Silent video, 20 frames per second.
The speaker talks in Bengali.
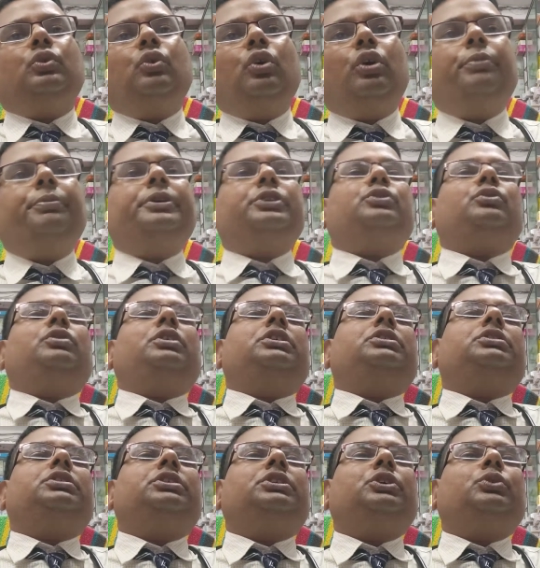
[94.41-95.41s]
গবেষণা
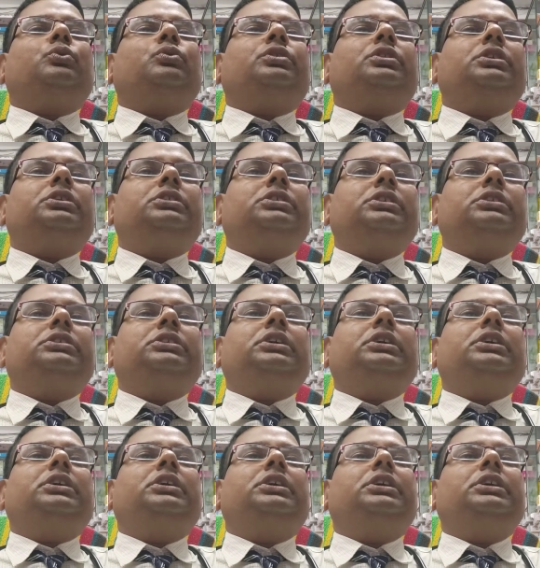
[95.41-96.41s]
থেকে উঠে এসেছে
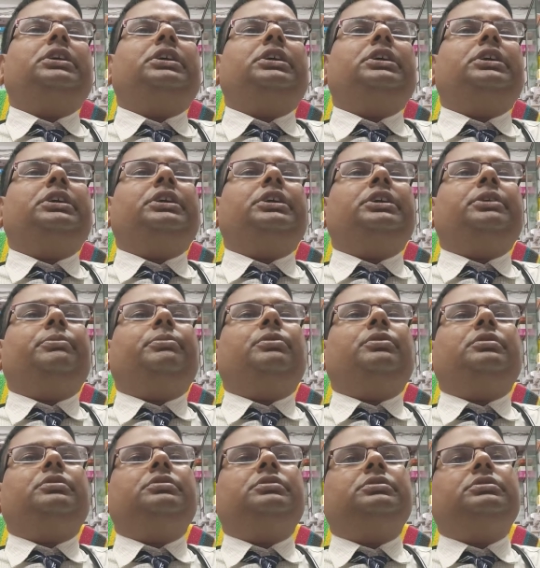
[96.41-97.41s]
এবং
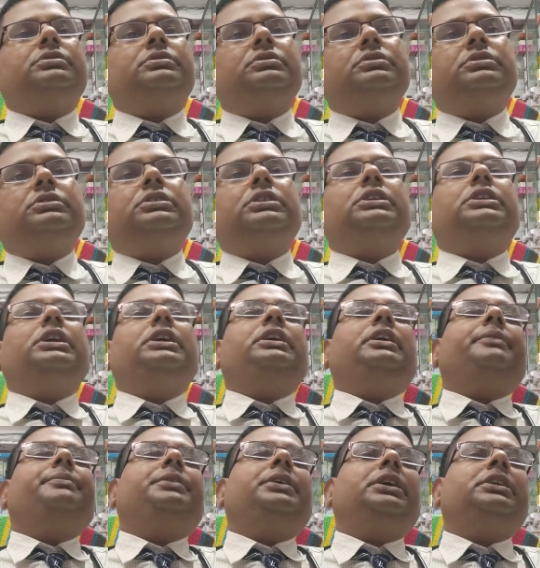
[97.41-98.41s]
সেটাই
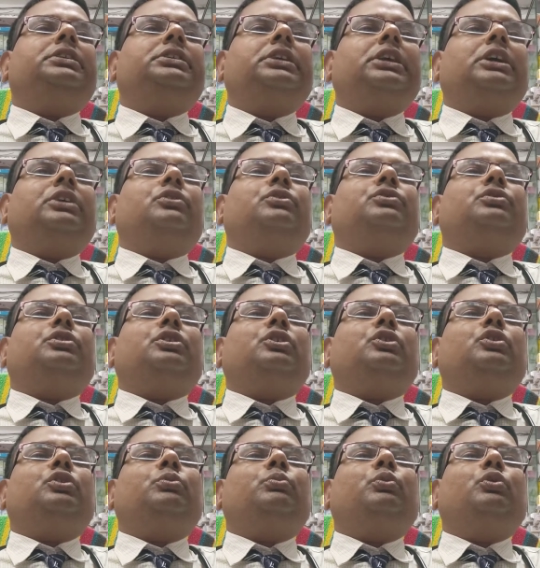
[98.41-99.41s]
আমি আজকে আলোচনা
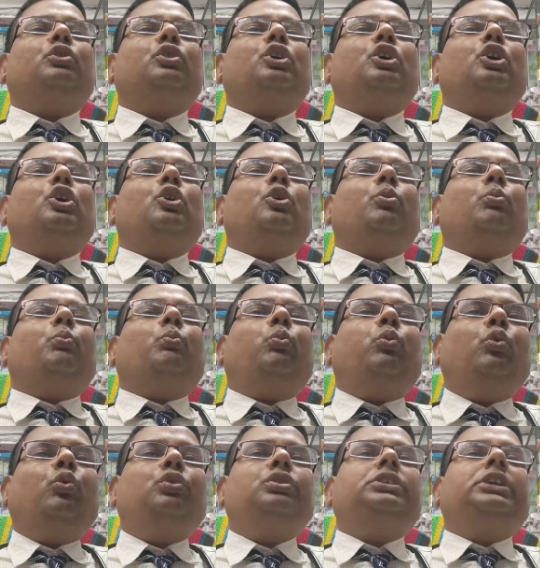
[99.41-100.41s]
করব
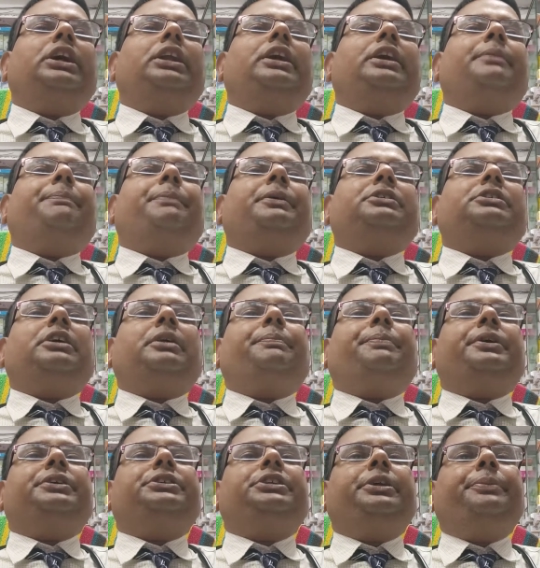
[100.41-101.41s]
বুক জ্বালার
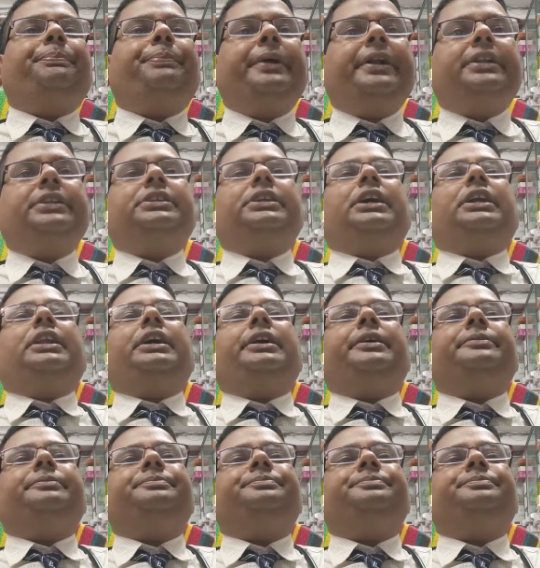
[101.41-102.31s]
পাশাপাশি পেট জ্বালা